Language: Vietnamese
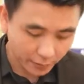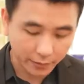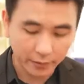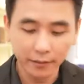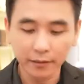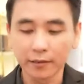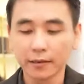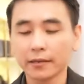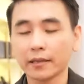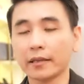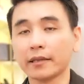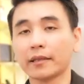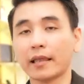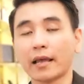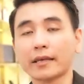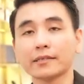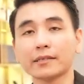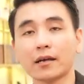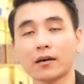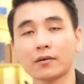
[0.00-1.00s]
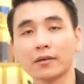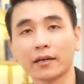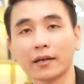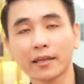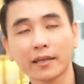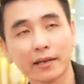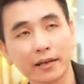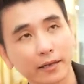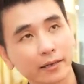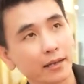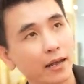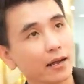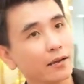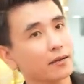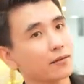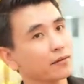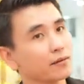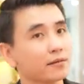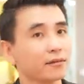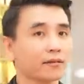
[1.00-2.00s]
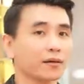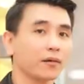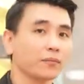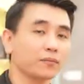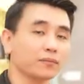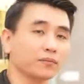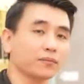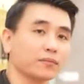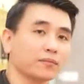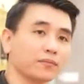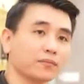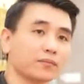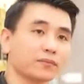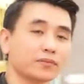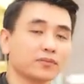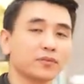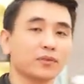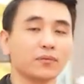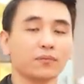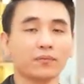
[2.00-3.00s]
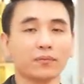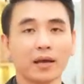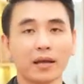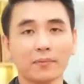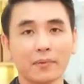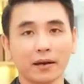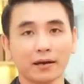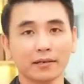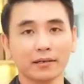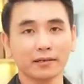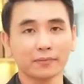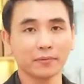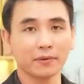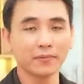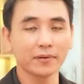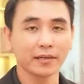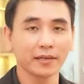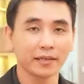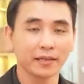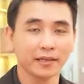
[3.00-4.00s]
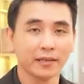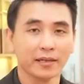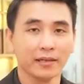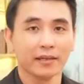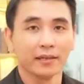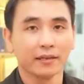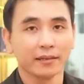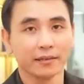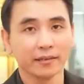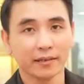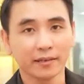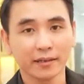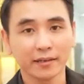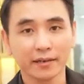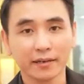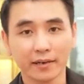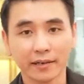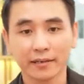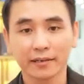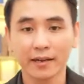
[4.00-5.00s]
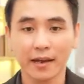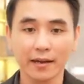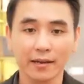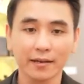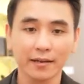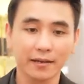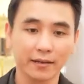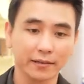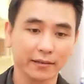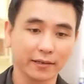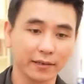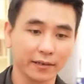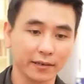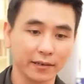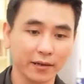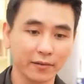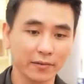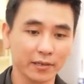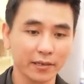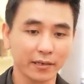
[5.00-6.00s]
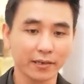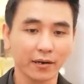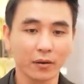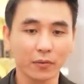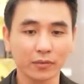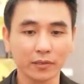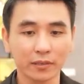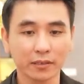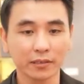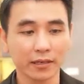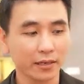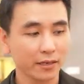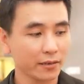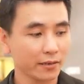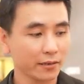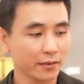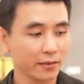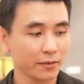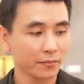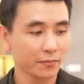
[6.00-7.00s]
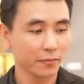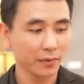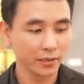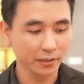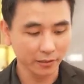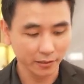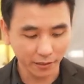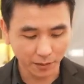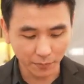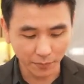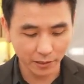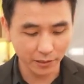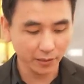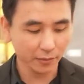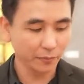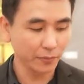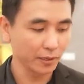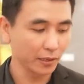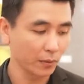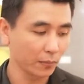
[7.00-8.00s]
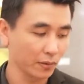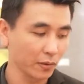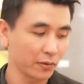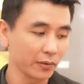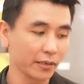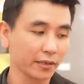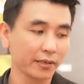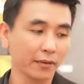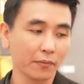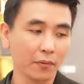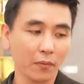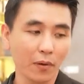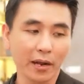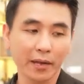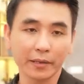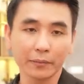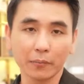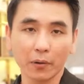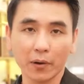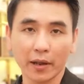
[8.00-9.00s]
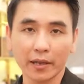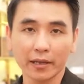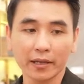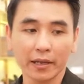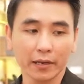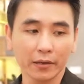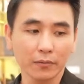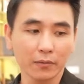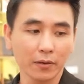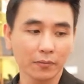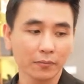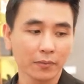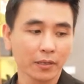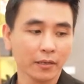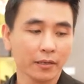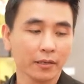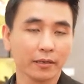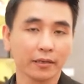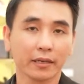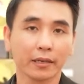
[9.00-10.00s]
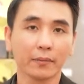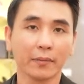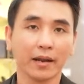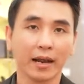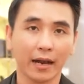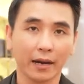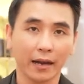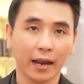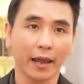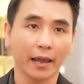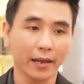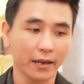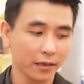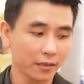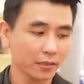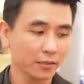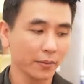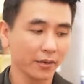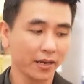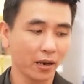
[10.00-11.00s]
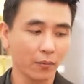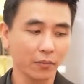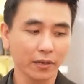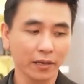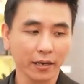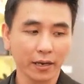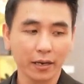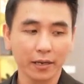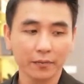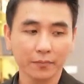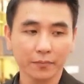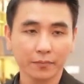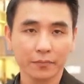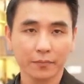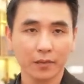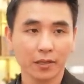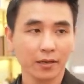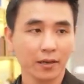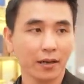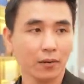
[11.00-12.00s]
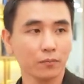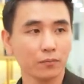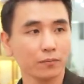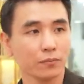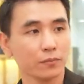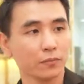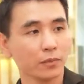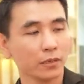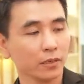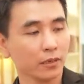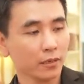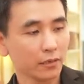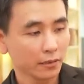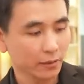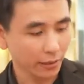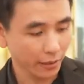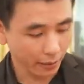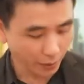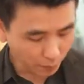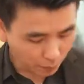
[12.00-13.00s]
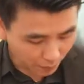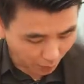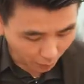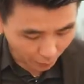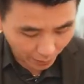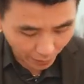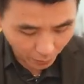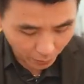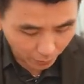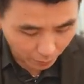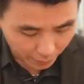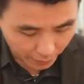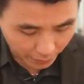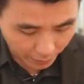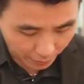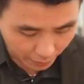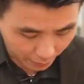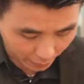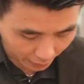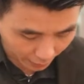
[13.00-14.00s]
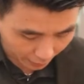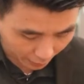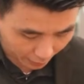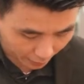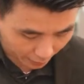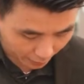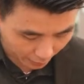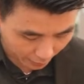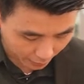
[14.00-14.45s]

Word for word: thường thì tại sao những cái unit khác không dùng hai mặt được bởi vì những unit khác á, thì nếu như cái đầu dư nè bình thường nếu mình dùng, dùng đầu dư nằm ở ngoài màu đen như vậy đúng không khi mình lặt lại á, nó sẽ bị cong như vậy nè nó cong thì lúc nào đeo nó cũng bị dinh như vậy nè